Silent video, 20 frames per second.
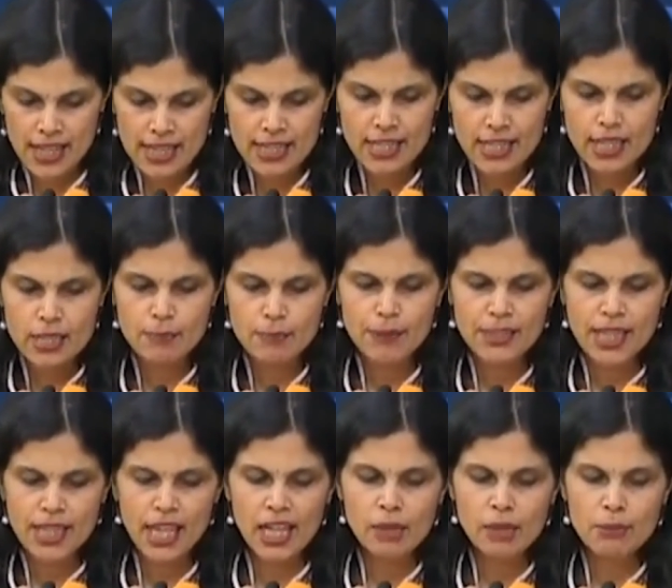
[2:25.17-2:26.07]
इस
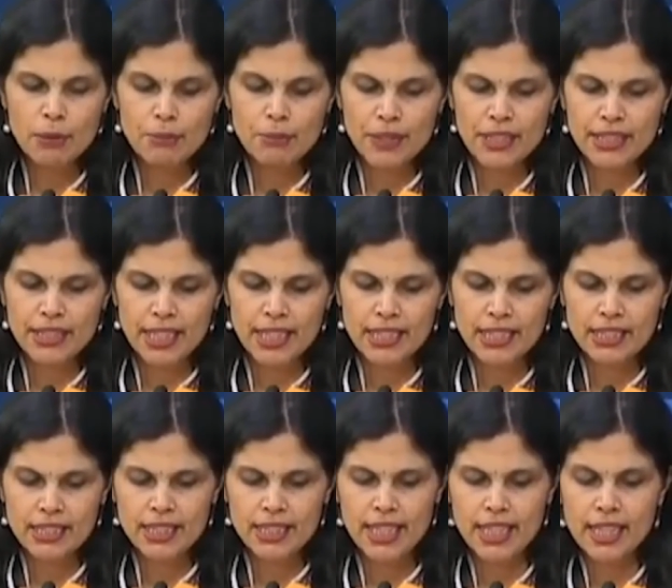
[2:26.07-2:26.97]
अस्पताल में
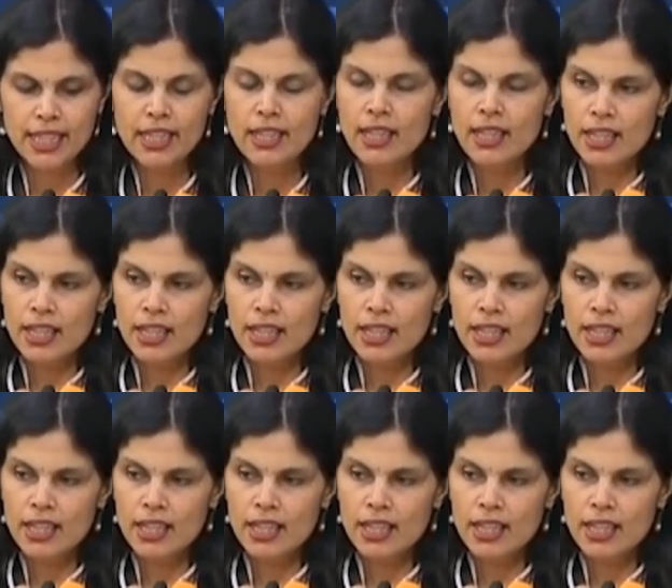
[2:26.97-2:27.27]
प्रदेश के